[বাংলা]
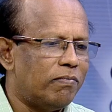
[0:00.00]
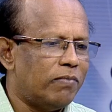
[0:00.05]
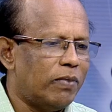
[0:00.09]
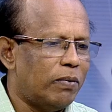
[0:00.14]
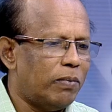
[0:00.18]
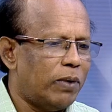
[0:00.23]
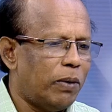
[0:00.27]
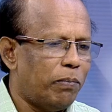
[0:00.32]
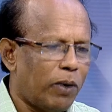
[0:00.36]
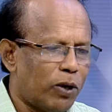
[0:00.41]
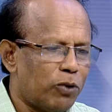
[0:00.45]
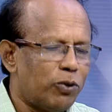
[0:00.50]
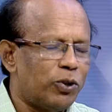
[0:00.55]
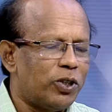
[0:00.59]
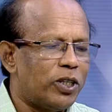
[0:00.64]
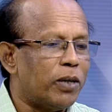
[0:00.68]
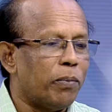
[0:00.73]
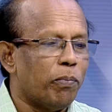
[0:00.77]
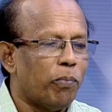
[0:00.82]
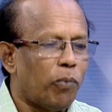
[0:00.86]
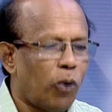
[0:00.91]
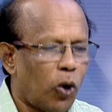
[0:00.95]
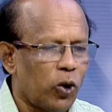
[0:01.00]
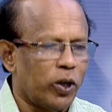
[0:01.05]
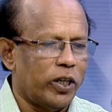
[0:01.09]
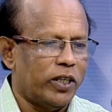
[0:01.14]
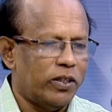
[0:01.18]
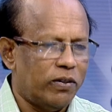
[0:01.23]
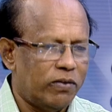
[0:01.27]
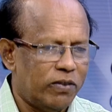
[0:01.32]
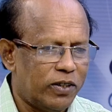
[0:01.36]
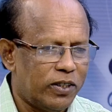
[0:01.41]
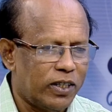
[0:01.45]
মানুষ যেটা বলে
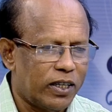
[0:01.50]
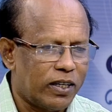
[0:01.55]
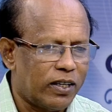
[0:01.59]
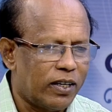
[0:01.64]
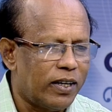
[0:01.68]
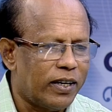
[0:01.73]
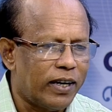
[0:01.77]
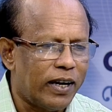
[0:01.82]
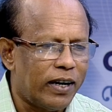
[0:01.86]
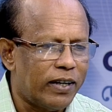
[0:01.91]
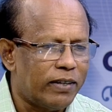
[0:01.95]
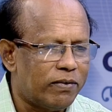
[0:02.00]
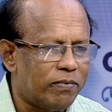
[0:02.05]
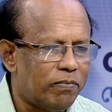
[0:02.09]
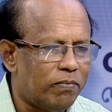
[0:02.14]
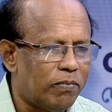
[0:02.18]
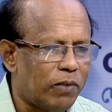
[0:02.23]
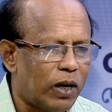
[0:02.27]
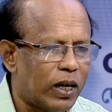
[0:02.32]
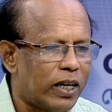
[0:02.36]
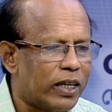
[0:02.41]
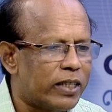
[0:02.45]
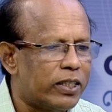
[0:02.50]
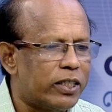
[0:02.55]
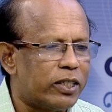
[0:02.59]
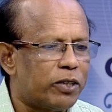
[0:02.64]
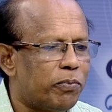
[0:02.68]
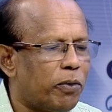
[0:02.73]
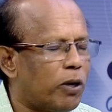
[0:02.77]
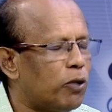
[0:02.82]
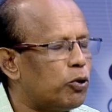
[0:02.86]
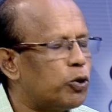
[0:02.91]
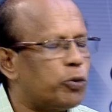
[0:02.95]
যে ক্রিকেট বাংলাদেশ মানুষ
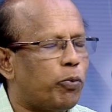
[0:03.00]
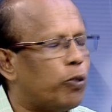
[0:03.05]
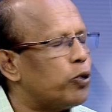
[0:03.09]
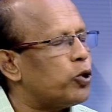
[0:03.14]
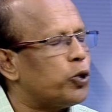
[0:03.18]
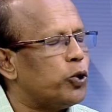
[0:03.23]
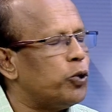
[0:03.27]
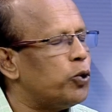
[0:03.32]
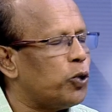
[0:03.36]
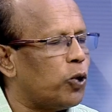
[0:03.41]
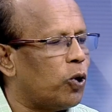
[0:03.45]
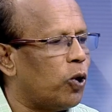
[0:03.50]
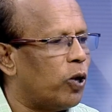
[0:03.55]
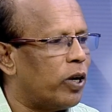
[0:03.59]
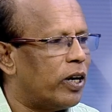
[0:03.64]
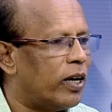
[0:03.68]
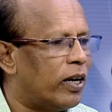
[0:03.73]
পছন্দ করে না